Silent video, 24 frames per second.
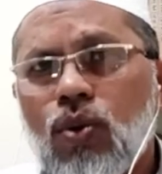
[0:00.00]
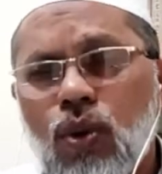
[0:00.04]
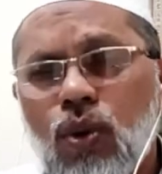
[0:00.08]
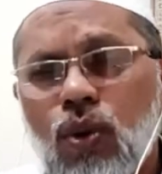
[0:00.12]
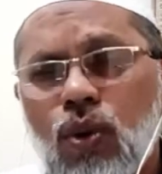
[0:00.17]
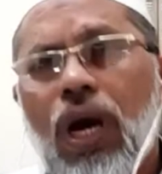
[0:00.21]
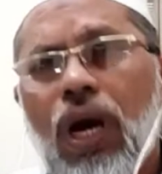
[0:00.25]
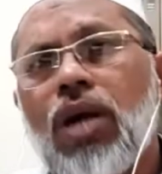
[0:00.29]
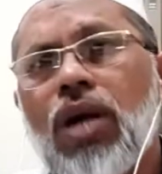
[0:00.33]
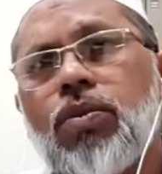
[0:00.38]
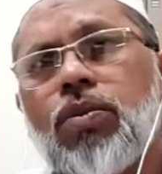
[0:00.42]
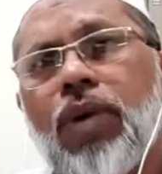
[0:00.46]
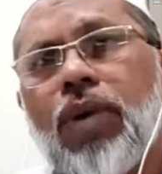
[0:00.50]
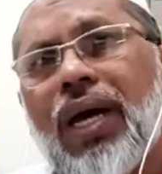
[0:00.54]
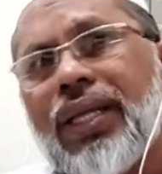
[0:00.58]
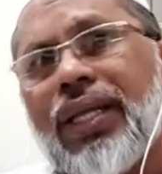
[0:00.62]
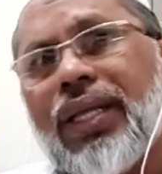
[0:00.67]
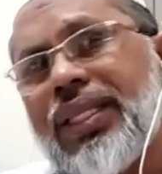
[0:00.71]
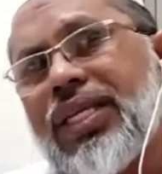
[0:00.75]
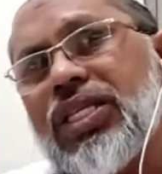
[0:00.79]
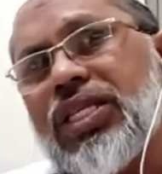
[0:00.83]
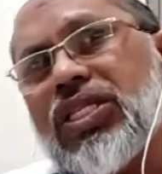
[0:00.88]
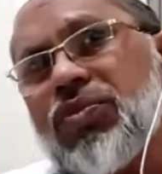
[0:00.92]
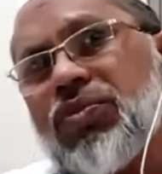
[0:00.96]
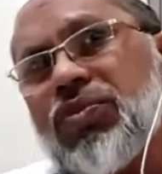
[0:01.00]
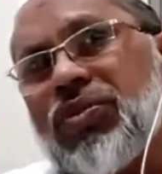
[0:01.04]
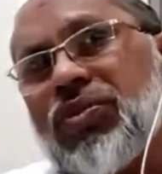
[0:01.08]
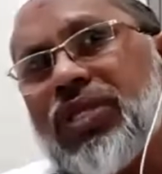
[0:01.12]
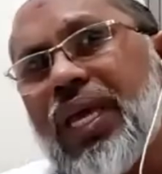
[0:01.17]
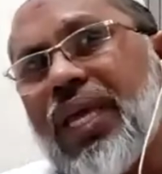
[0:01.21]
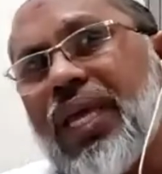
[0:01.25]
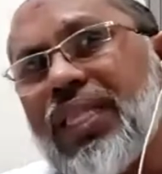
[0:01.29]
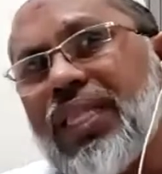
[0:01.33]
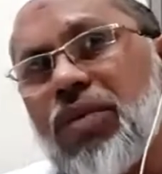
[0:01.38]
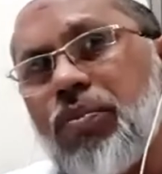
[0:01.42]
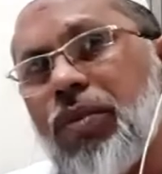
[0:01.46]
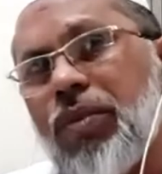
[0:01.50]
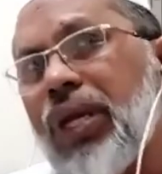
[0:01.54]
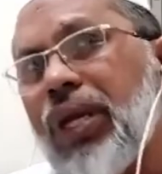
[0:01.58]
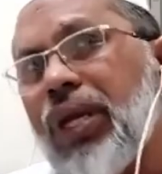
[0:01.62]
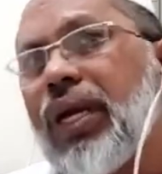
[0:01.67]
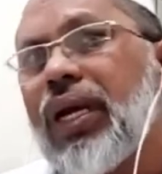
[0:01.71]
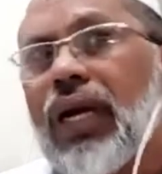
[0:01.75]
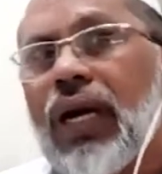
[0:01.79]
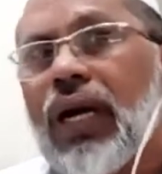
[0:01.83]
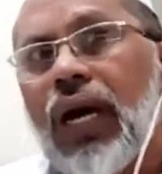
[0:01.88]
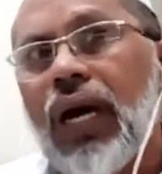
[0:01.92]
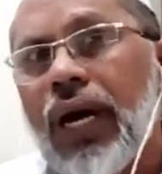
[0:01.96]
குரானும் ஹதீஸும் சேர்ந்து
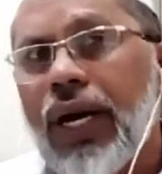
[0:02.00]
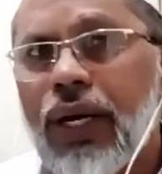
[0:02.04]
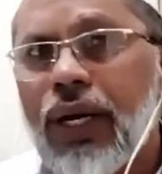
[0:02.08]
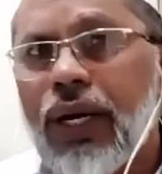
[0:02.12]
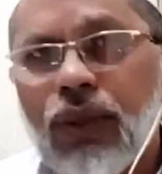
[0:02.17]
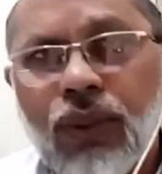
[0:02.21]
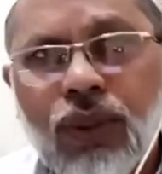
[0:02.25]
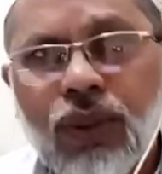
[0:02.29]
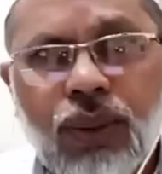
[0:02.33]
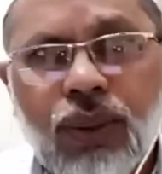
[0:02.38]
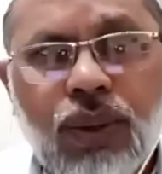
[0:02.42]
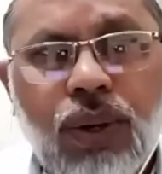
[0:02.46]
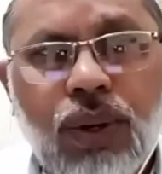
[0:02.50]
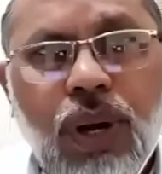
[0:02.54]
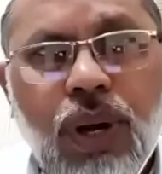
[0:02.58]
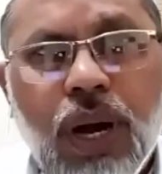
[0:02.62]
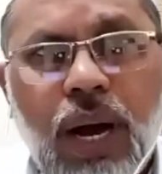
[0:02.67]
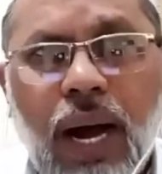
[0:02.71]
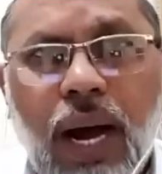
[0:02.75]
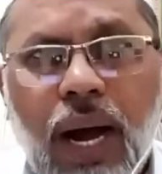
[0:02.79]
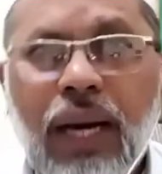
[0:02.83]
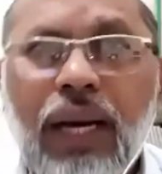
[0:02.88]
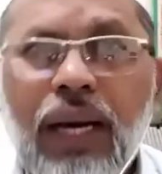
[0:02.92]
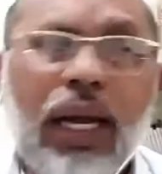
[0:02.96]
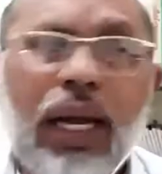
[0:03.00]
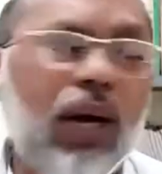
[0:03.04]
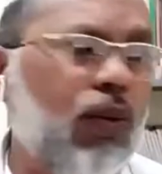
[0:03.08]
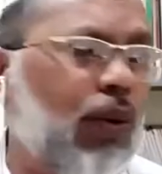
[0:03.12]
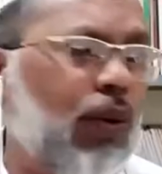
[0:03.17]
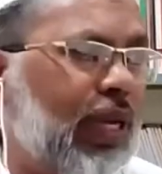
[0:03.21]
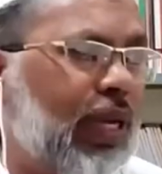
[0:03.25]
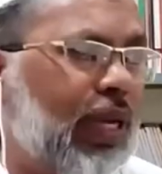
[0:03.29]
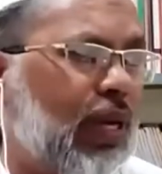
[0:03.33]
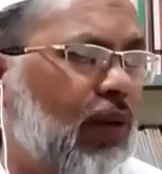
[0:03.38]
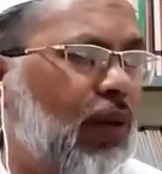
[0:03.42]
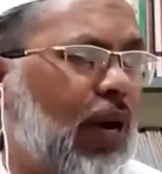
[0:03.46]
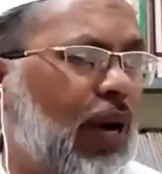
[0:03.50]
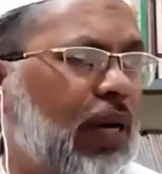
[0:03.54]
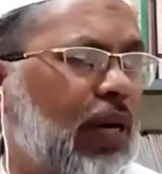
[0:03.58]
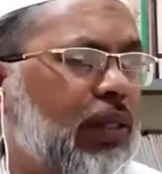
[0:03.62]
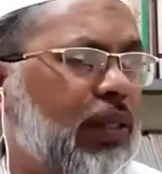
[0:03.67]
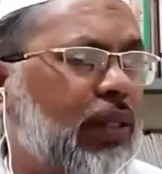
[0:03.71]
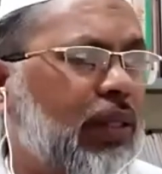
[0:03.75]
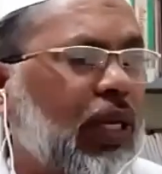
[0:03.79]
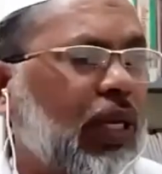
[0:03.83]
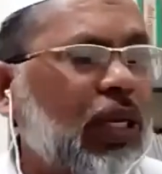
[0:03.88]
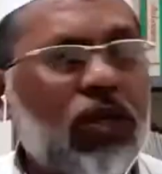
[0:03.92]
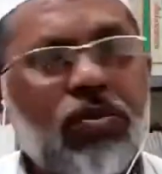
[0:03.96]
மிங்கிள் ஆயிடும் அல்லாவுடைய
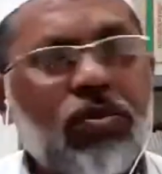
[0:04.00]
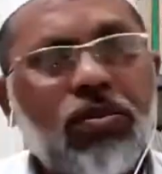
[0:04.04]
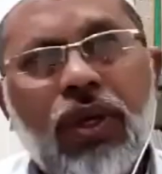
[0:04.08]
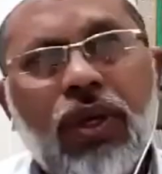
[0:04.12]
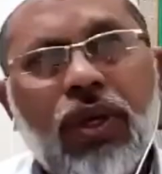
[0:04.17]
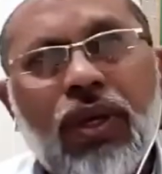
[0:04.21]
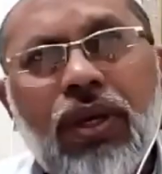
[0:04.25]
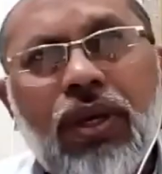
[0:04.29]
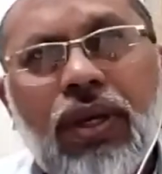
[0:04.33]
வார்த்தையும்